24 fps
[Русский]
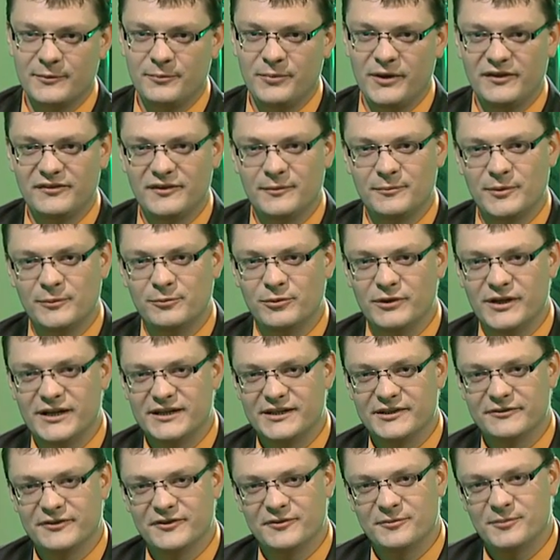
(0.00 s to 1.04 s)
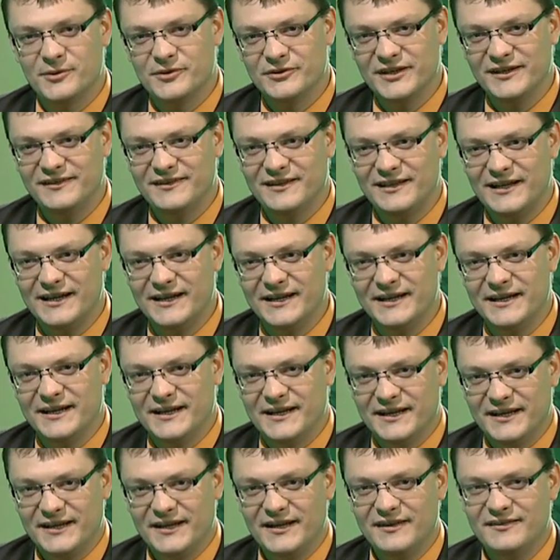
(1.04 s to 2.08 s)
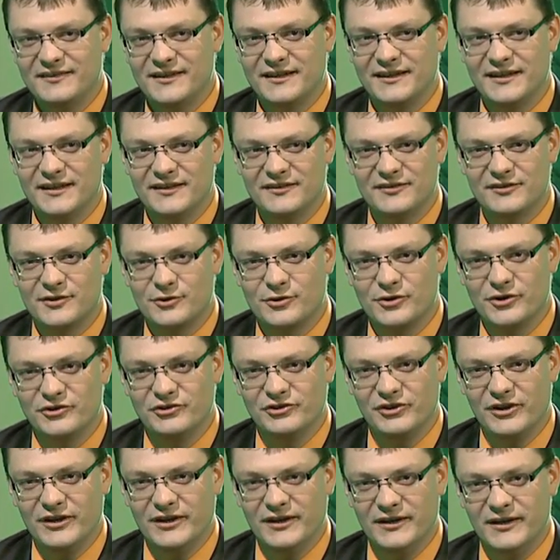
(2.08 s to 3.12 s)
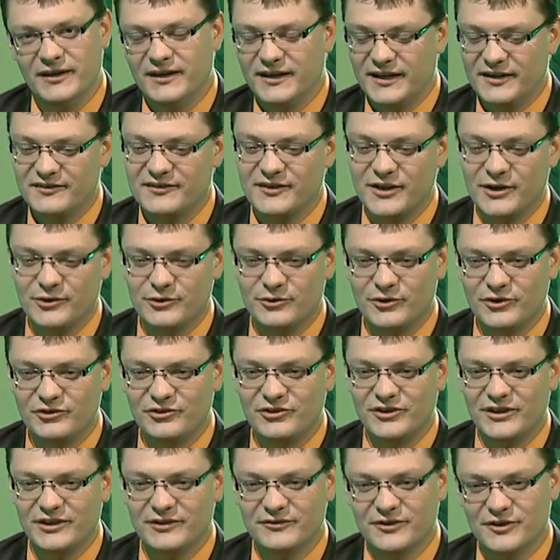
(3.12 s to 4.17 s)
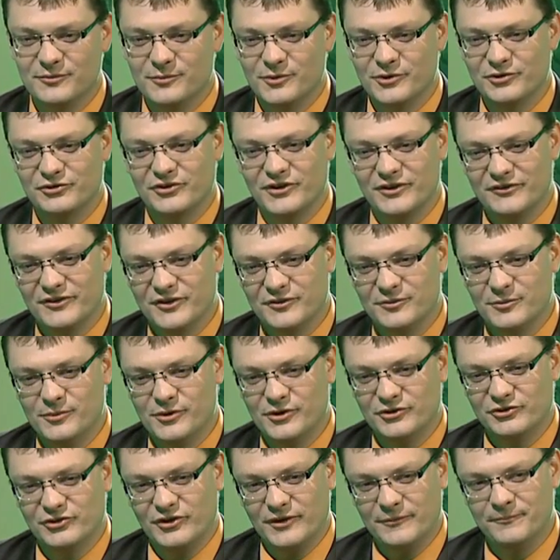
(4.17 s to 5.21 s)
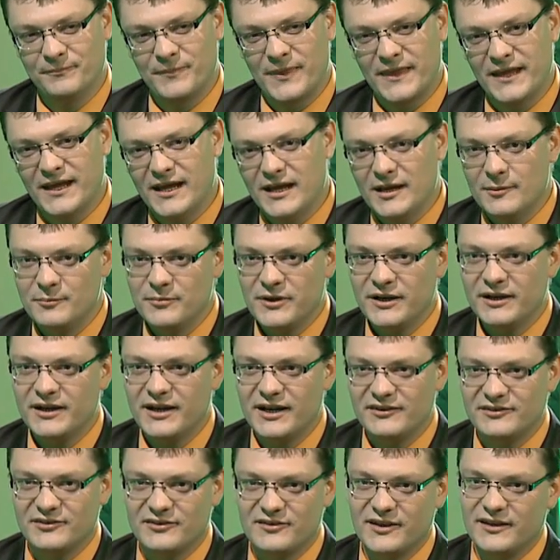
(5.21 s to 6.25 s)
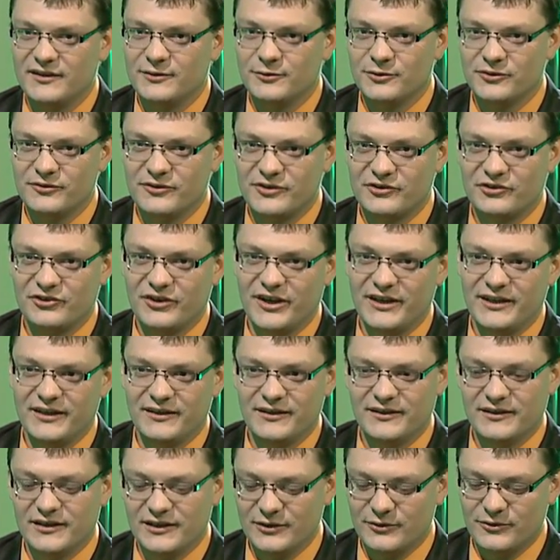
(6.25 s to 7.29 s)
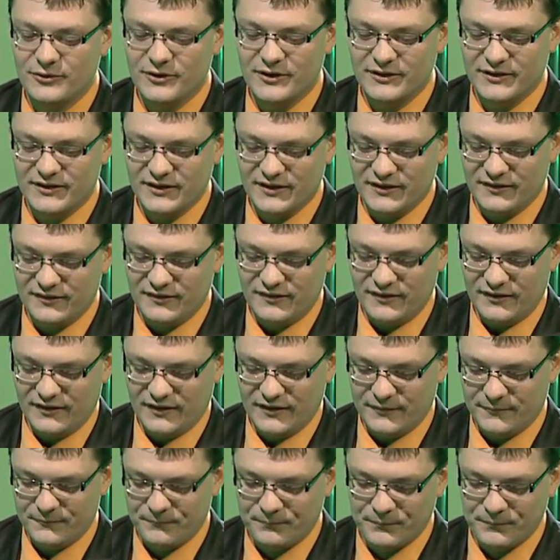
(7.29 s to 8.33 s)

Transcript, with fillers: песне популярного исполнителя есть такие строчки «Я знаю точно, невозможное возможно». Мне кажется, это утверждение недалеко от истины.